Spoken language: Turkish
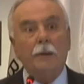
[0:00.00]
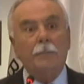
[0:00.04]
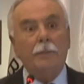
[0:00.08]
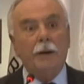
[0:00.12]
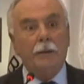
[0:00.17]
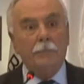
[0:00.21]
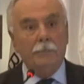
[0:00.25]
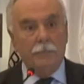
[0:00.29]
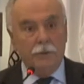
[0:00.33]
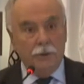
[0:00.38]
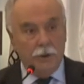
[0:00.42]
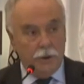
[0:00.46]

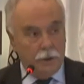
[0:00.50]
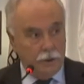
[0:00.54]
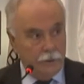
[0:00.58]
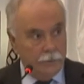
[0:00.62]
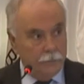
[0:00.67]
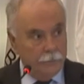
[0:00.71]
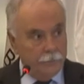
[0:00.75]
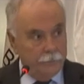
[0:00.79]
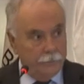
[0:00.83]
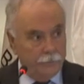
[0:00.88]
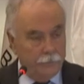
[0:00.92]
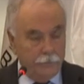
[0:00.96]
Bir
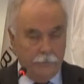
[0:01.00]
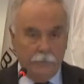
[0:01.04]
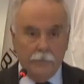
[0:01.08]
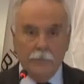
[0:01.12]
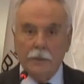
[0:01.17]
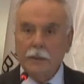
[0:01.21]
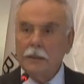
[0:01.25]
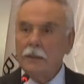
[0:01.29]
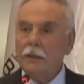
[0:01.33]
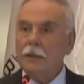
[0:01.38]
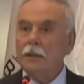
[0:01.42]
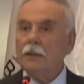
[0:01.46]
tarafta
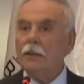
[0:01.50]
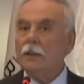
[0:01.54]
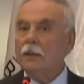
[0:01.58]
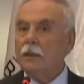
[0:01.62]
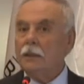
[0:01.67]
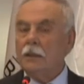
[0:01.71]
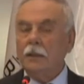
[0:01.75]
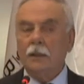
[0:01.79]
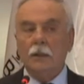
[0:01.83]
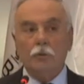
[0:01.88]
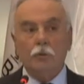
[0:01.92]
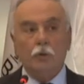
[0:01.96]
hastane
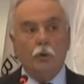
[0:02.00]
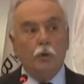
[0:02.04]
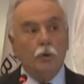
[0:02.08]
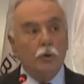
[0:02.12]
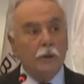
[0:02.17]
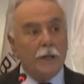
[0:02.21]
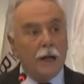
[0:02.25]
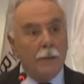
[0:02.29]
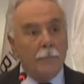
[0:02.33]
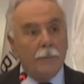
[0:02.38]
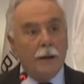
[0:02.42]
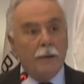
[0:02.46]
bayırı, diğer
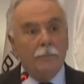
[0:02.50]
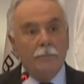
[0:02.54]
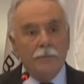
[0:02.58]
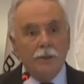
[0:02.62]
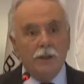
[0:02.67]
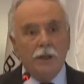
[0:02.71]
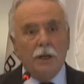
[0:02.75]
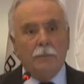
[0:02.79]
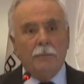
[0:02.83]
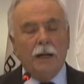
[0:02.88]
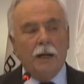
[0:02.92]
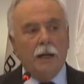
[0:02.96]
tarafta
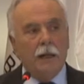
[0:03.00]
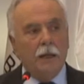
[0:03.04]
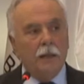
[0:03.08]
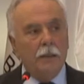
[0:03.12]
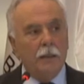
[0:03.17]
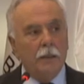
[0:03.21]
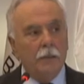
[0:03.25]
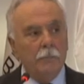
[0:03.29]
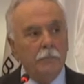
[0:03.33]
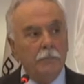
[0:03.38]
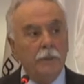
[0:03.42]
üniversite.